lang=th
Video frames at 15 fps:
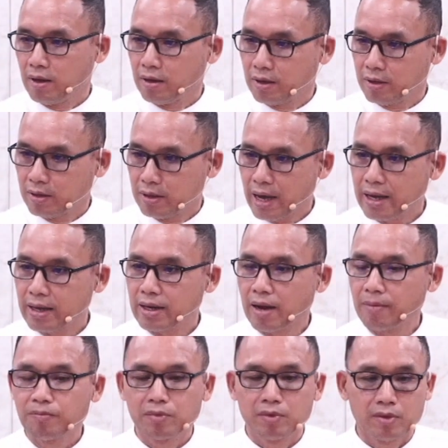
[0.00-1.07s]
ได้รับ
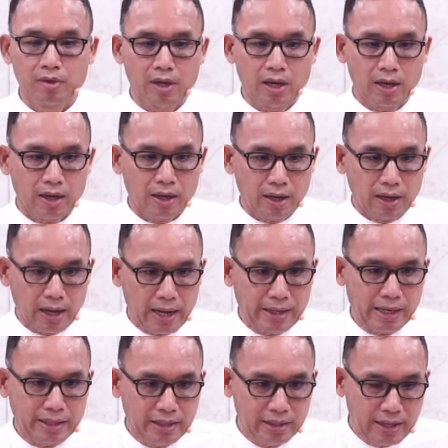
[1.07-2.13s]
นะ การอ
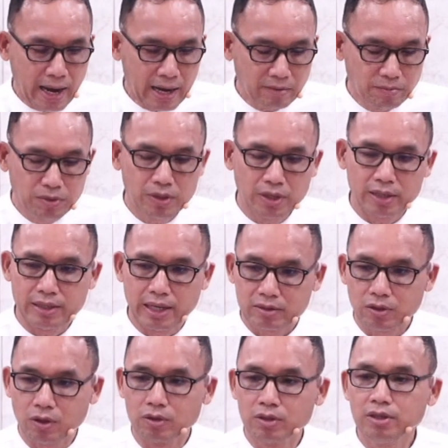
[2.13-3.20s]
ธิษฐานเผื่ออย่างต่
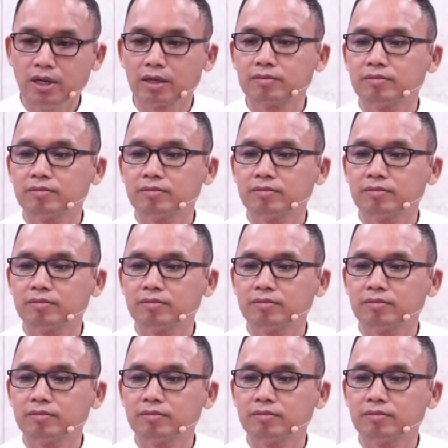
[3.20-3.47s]
อเนื่อง